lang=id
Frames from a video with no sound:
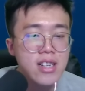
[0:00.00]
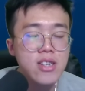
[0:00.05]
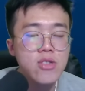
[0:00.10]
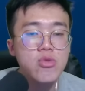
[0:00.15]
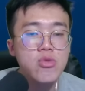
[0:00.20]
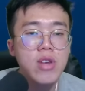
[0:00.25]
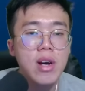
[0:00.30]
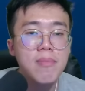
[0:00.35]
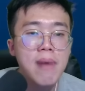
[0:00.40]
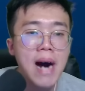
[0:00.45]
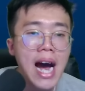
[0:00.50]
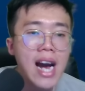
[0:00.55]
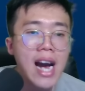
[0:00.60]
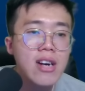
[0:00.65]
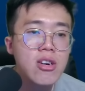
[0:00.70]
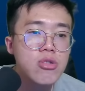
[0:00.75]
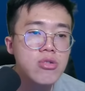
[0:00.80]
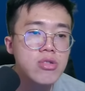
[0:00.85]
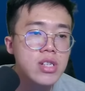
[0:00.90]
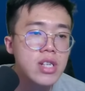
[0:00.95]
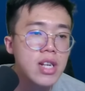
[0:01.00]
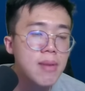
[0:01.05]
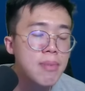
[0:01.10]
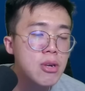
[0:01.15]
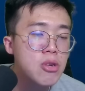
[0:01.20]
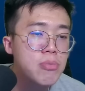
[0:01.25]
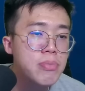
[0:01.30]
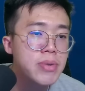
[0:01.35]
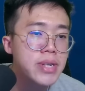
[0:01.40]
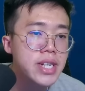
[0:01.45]
udah bagus
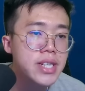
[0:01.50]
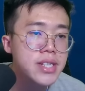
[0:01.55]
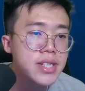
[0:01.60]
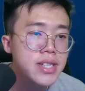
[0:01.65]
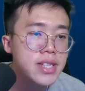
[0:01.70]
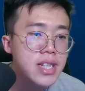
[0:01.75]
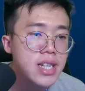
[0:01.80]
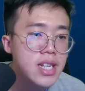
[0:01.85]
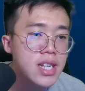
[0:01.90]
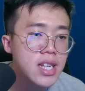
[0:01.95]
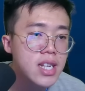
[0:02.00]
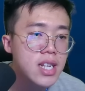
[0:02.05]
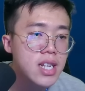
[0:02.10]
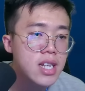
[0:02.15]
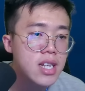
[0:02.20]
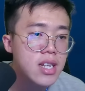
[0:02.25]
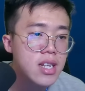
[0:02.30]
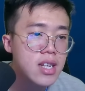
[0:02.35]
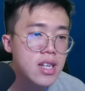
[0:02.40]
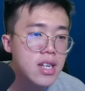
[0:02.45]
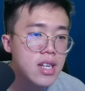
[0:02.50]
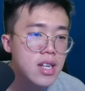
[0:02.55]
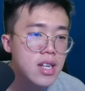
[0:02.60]
kenapa lu berhenti